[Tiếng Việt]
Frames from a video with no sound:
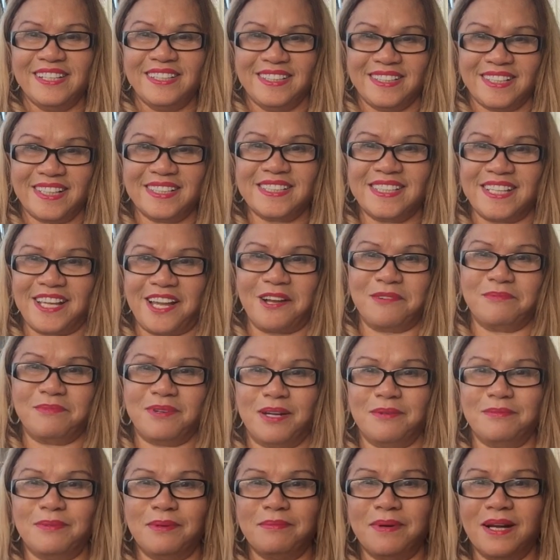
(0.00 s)
những khách sạn
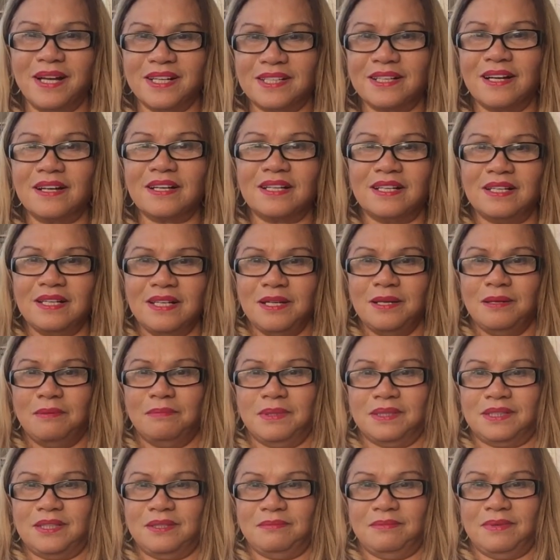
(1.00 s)
mà mà mới cất á,
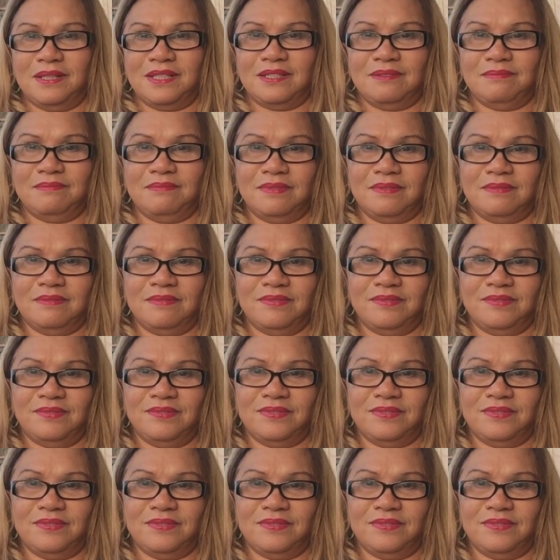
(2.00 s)
mình mà mình,